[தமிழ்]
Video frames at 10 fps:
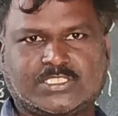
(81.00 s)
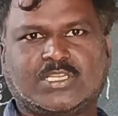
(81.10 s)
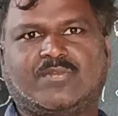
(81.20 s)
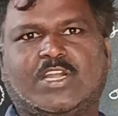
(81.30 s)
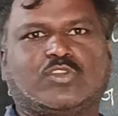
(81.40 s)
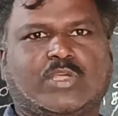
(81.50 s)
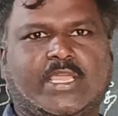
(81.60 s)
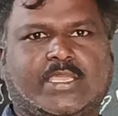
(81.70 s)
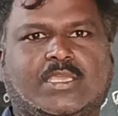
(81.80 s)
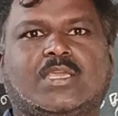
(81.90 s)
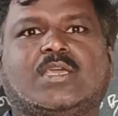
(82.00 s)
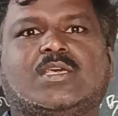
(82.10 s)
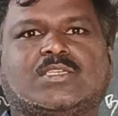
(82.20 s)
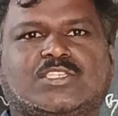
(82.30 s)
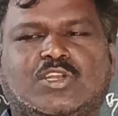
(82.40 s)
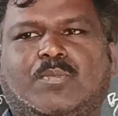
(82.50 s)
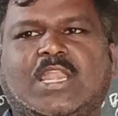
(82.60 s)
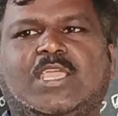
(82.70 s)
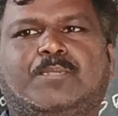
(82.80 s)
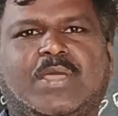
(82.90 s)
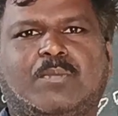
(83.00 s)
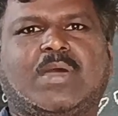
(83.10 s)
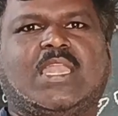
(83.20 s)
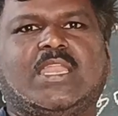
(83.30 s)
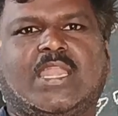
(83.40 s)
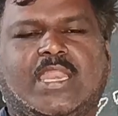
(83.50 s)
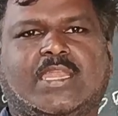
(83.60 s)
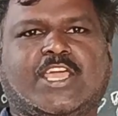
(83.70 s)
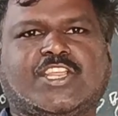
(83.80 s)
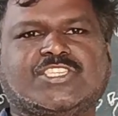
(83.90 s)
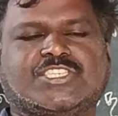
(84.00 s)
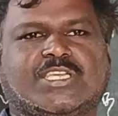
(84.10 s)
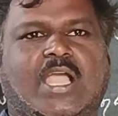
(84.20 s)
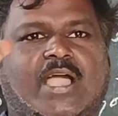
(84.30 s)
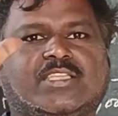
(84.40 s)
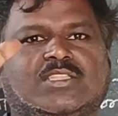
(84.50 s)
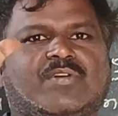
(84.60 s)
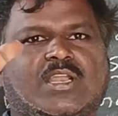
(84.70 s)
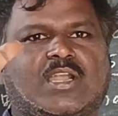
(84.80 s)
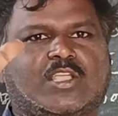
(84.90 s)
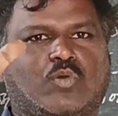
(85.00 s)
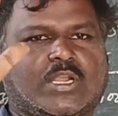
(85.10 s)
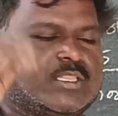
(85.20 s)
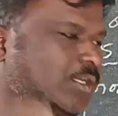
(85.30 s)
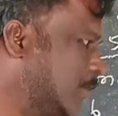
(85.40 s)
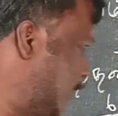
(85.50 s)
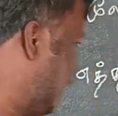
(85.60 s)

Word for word: சிறுவழுதனை சிறுமல்லி பெருமல்லி நெறிஞ்சி ஐந்து வேர்களை கொண்டது